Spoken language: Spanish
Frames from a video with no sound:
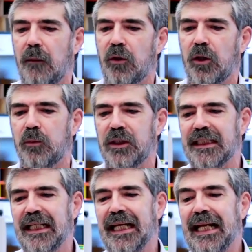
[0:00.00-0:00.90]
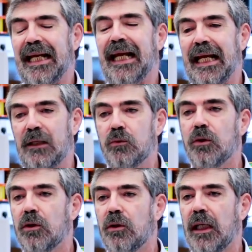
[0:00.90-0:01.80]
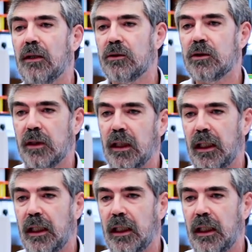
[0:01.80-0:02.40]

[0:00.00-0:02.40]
Bueno, pues en uno de los lados